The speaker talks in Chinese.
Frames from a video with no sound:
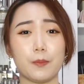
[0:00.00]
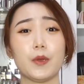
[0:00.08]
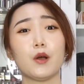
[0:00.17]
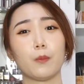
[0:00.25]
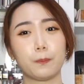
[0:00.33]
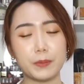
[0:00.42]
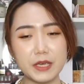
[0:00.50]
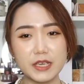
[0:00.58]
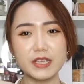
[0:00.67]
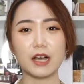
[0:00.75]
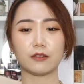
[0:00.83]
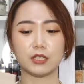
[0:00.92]
没有
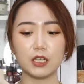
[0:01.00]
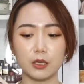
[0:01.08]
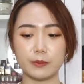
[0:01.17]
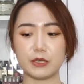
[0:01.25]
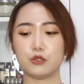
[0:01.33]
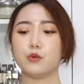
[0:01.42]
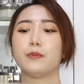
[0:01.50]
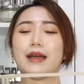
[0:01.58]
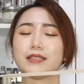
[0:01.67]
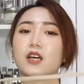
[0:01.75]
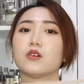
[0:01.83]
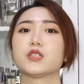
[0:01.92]
必要特别去
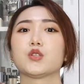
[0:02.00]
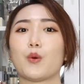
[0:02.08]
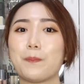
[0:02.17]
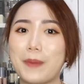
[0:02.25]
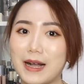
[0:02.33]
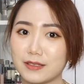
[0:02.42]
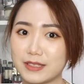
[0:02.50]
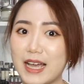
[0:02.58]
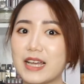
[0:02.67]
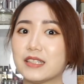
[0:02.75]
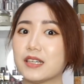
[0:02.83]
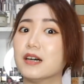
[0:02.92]
买到有这种绑
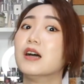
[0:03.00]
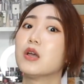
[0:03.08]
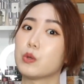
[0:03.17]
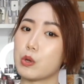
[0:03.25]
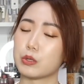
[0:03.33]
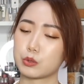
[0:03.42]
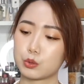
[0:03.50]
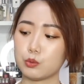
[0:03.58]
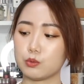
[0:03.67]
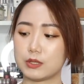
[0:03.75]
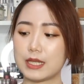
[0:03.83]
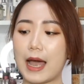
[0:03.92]
带的元
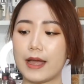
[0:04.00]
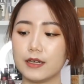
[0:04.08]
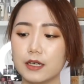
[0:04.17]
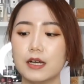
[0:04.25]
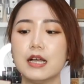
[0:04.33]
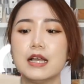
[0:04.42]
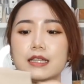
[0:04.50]
素在了。